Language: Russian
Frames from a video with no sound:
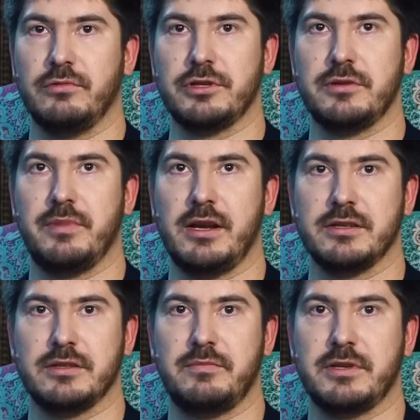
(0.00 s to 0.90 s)
Очень
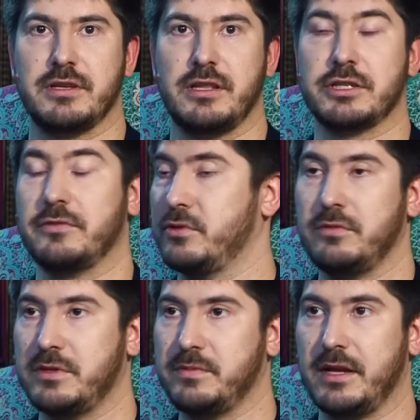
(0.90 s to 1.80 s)
полезный персонаж, и все
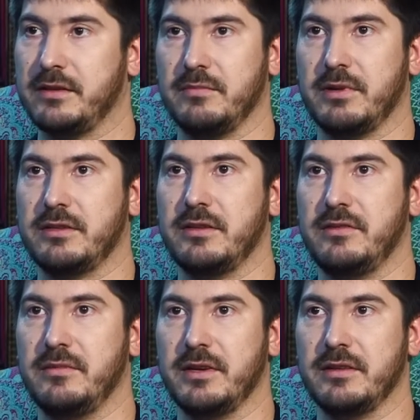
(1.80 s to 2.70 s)
это бесплатно, обратите
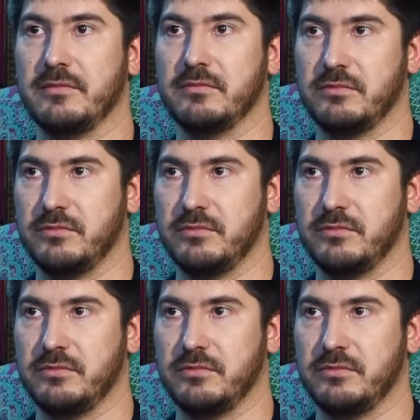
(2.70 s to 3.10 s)
внимание